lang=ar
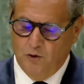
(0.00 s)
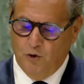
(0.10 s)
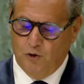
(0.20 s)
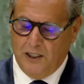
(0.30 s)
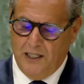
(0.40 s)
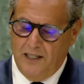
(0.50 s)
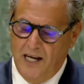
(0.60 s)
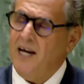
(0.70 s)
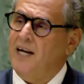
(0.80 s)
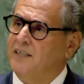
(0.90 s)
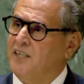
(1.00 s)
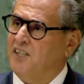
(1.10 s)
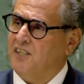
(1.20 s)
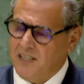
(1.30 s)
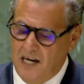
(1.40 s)
جزء لا
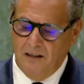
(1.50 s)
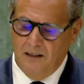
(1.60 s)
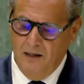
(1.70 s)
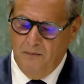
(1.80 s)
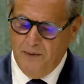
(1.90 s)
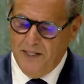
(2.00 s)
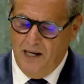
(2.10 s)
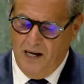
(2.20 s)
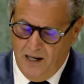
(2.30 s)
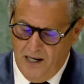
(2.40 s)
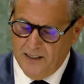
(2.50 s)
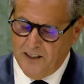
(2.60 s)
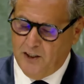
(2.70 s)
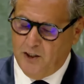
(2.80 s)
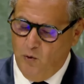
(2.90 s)
يتجزأ من
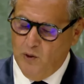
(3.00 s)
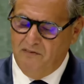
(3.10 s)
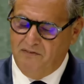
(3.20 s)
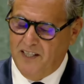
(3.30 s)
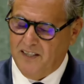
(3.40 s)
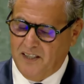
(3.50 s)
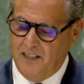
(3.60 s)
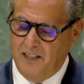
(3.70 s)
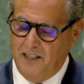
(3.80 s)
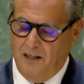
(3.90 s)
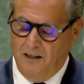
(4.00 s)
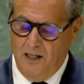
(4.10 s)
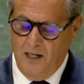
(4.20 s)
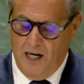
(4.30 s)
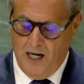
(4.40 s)
أراضي الدولة الفلسطينية
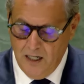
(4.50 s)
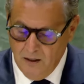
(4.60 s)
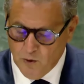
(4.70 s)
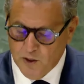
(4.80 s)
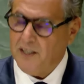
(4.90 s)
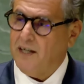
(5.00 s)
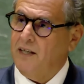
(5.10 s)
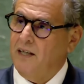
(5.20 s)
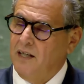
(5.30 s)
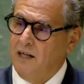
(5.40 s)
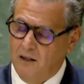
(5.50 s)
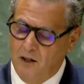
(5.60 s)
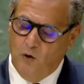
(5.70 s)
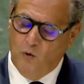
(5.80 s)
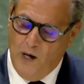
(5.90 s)
المستقلة
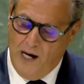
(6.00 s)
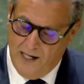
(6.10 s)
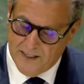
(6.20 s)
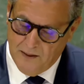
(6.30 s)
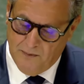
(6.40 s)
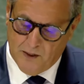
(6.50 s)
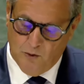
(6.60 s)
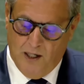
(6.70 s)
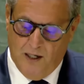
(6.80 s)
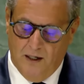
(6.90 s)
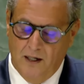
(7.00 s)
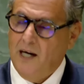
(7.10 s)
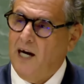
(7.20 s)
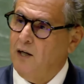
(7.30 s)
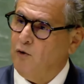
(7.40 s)
وعاصمتها
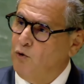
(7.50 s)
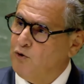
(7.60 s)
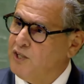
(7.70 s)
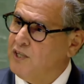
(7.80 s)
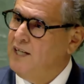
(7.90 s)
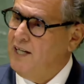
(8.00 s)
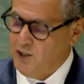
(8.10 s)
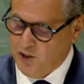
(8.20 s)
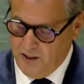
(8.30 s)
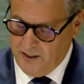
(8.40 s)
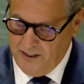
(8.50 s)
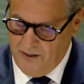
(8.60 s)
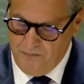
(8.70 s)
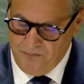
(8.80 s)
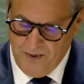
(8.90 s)
القدس
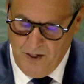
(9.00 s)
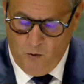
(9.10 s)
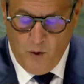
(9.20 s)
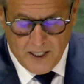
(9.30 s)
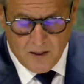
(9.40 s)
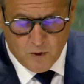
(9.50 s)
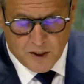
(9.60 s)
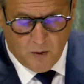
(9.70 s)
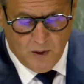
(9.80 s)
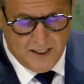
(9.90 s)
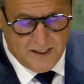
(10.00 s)
الشرقية وعلى المستوى